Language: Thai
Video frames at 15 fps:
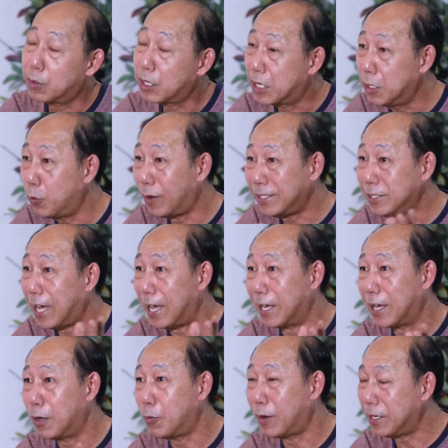ก็คือวันใหญ่
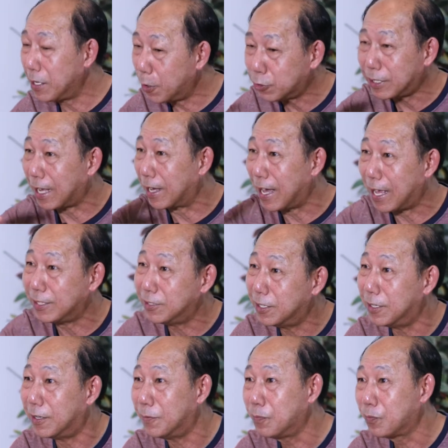ไง วันนี้เขาแต่งงานเย
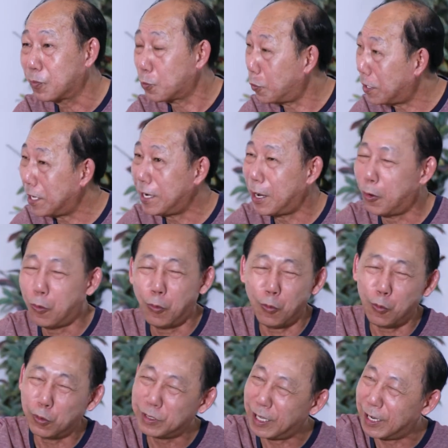อะวันนั้นอะโอ้โห
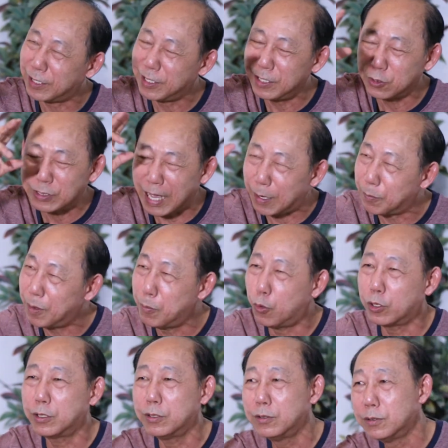แต่ละที่สั่งมาหมด